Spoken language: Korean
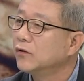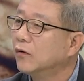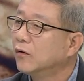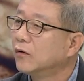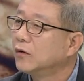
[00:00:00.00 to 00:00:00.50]
네,
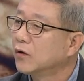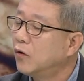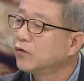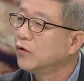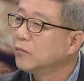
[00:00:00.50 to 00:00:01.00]
그 전에 한번
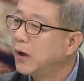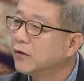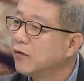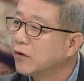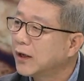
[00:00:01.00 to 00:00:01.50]
공동
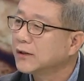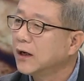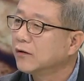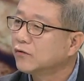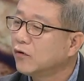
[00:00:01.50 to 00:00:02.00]
방역을 하자 하고 네.